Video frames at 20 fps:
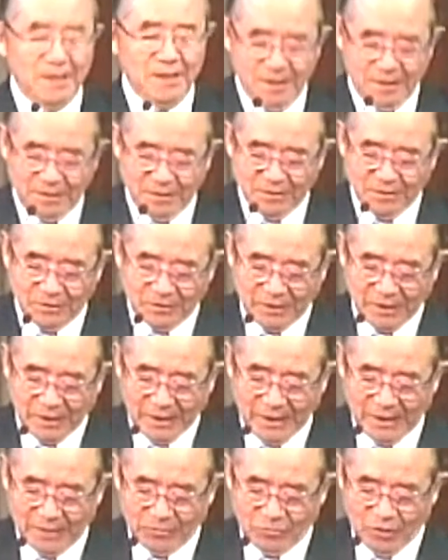이런
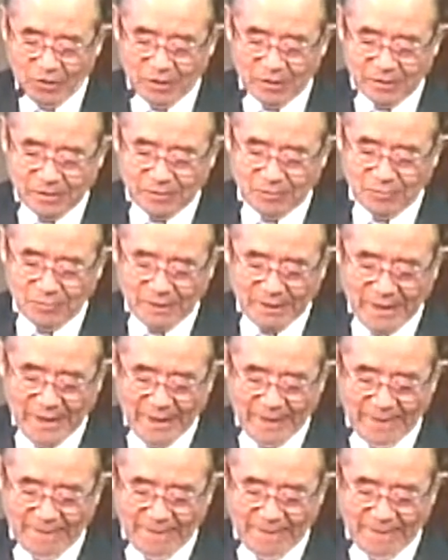때가 되었습니다.